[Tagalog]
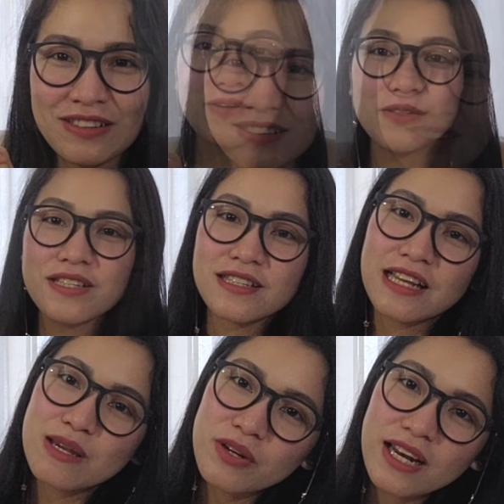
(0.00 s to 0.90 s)
So,
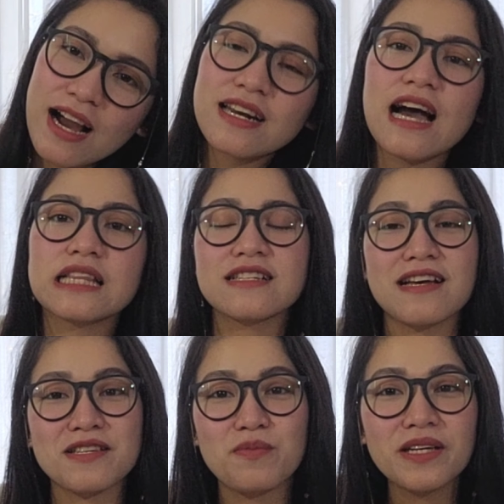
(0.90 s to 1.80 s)
disclaimer lang, lahat ng
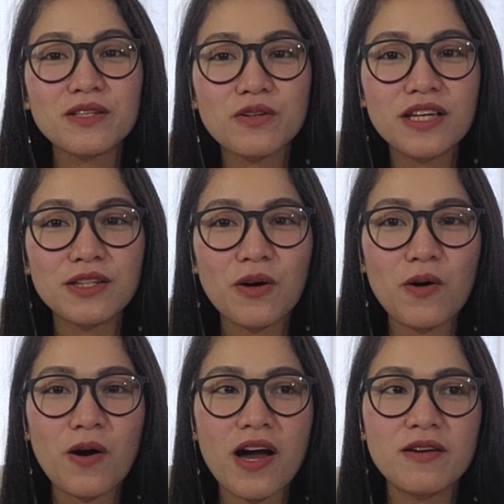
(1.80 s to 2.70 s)
sasabihin ko
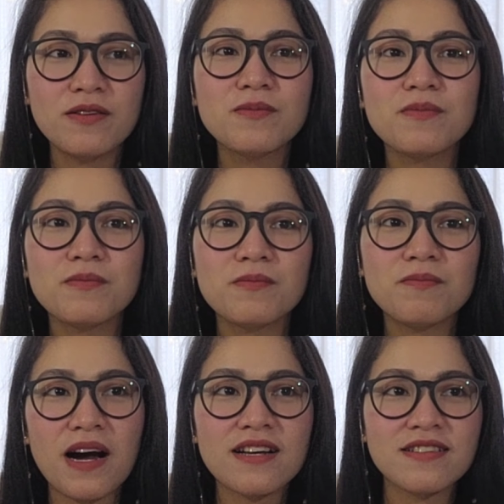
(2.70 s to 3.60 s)
dito ay
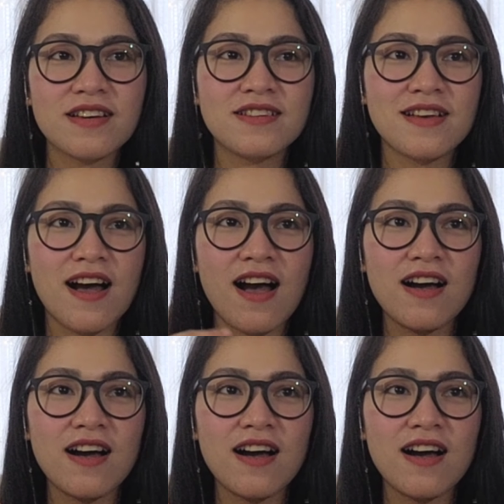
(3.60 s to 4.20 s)
base sa